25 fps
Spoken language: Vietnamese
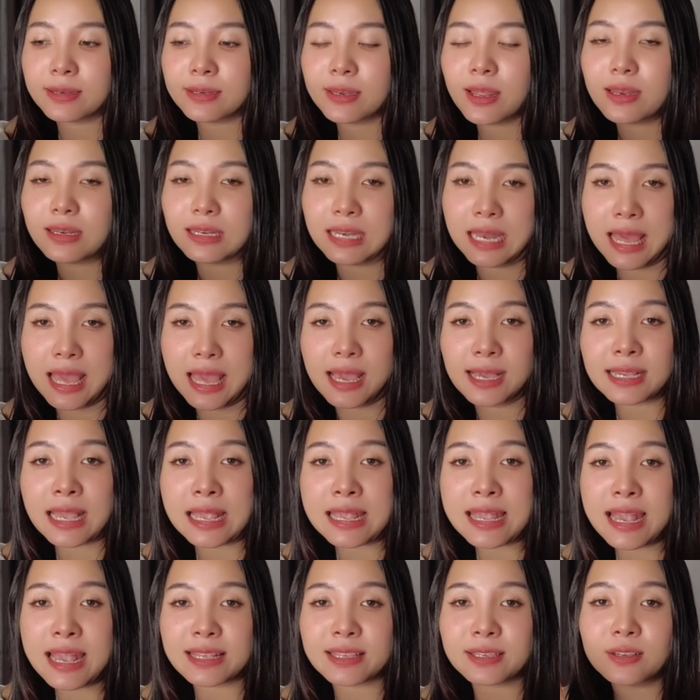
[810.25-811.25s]
nên là cả
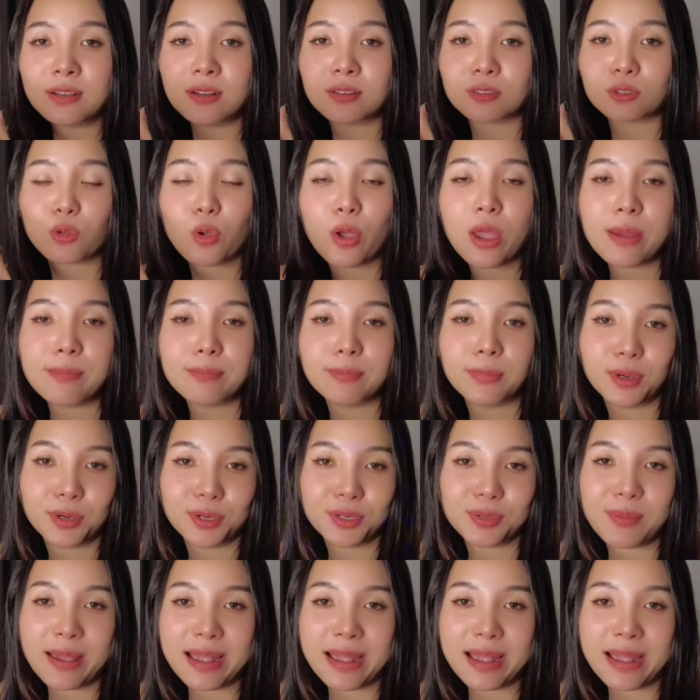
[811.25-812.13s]
nhà chỉ cần thuê mười